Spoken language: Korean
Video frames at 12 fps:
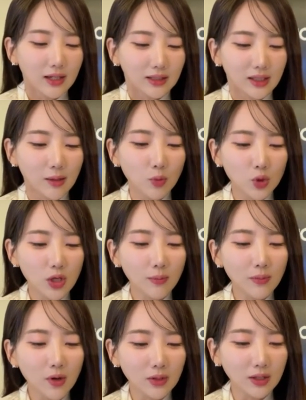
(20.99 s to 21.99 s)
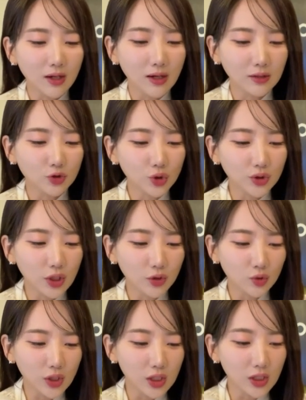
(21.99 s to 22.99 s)
산모 1000명당 출산
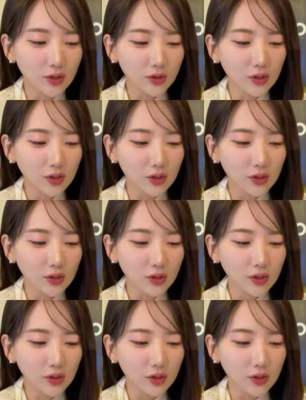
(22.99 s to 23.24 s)
후 1년